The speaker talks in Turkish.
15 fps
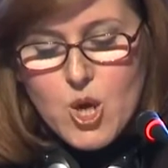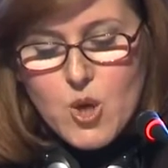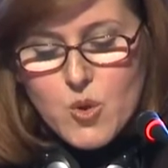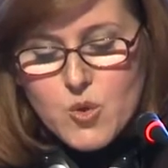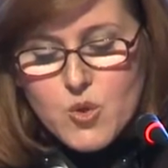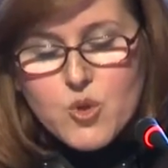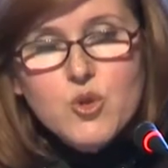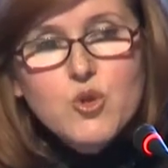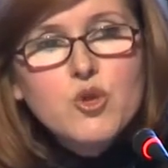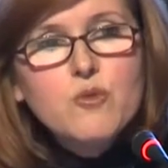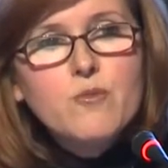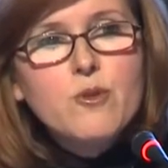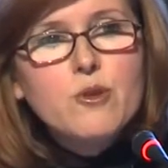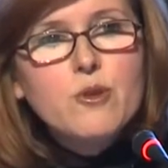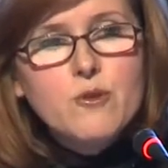Üçüncü
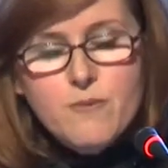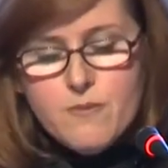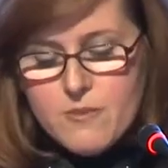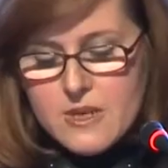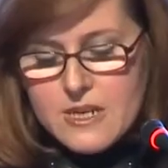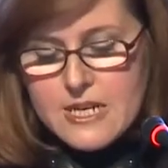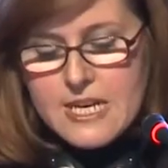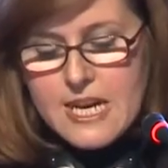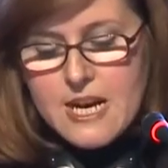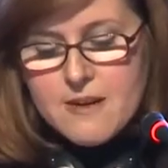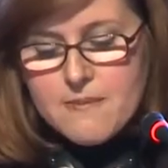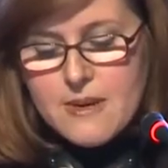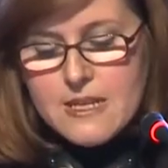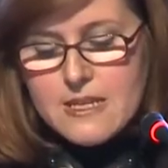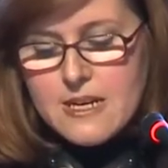bölüm
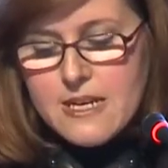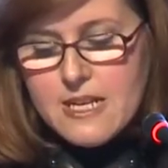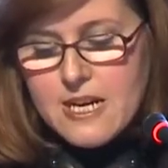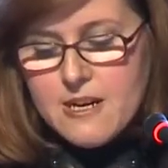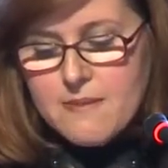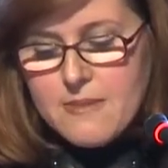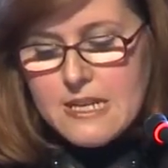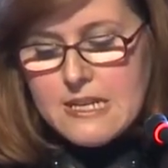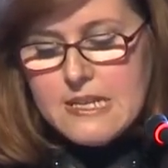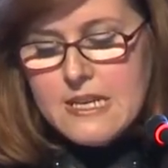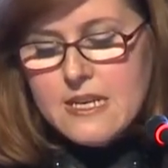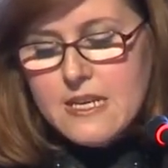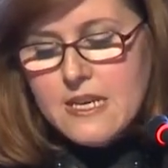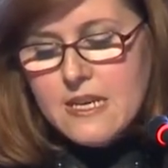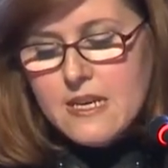kıyamet
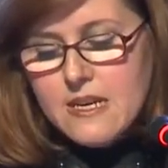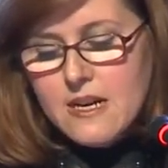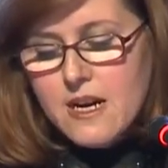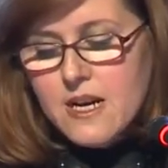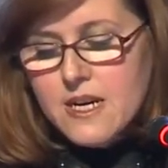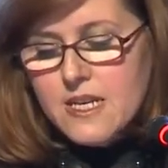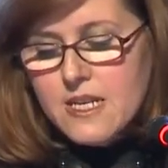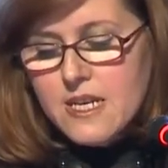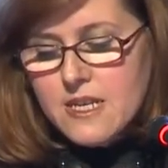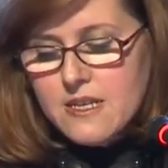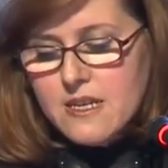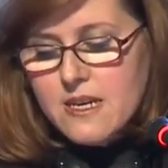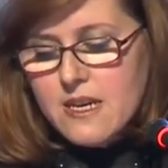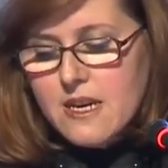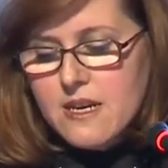alametleri, ahiret
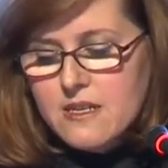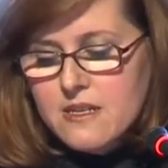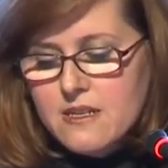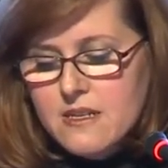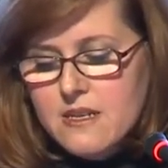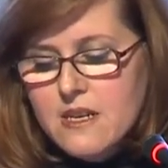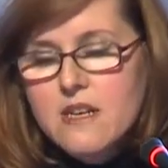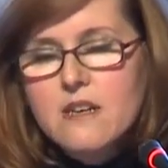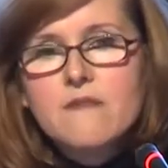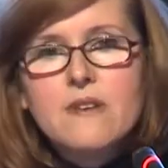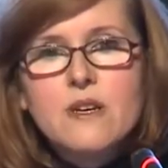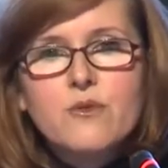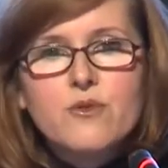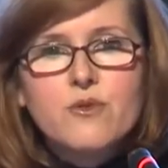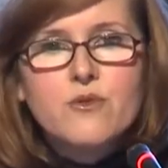hayatı ve
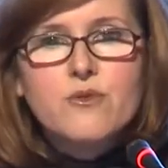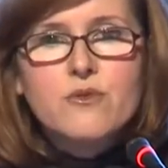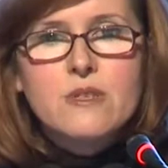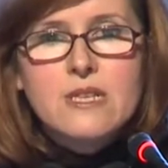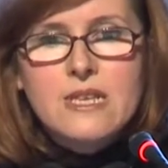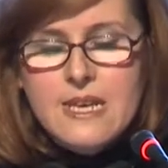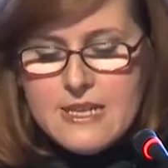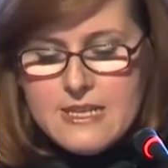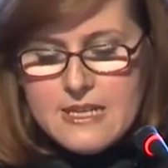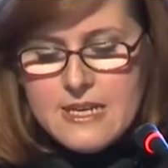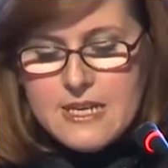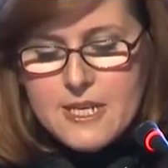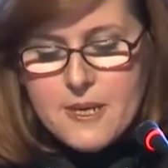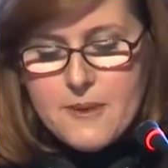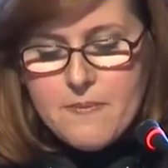
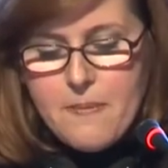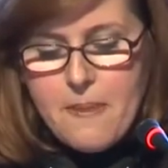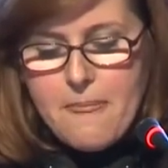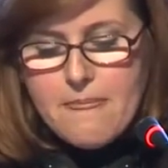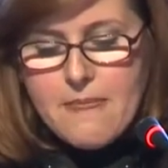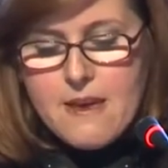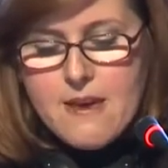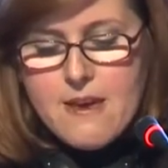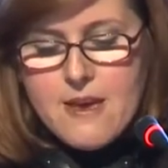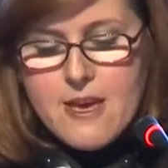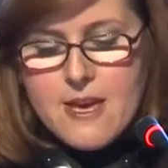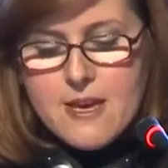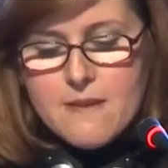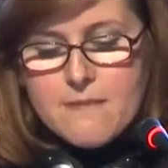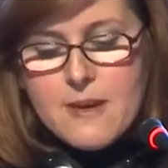hususiyetleri.
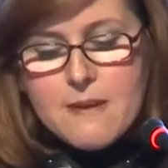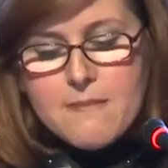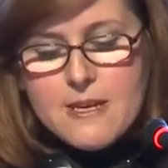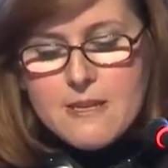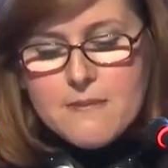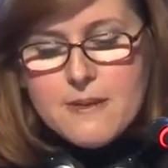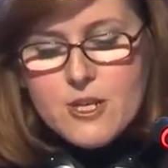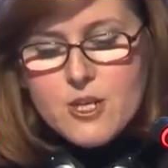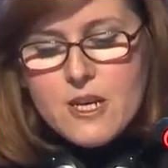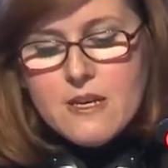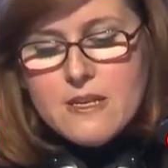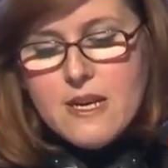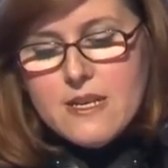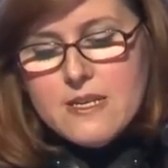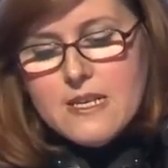Mehmet Vican
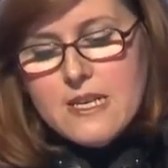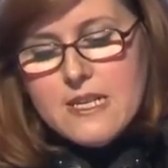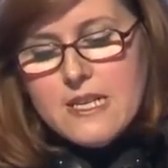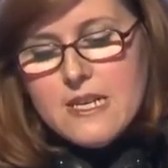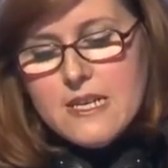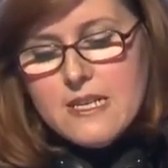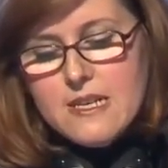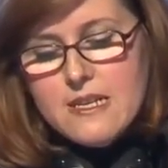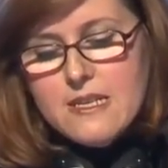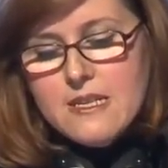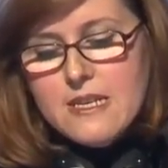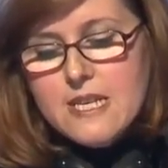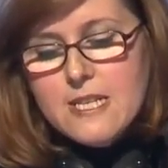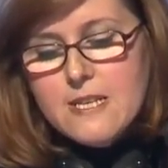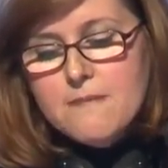Hazretlerinin
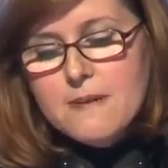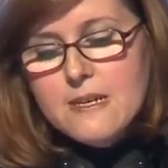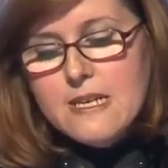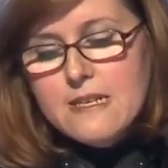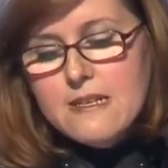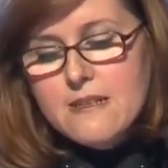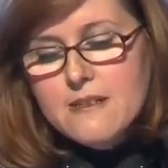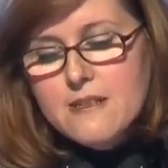kitabın yazılış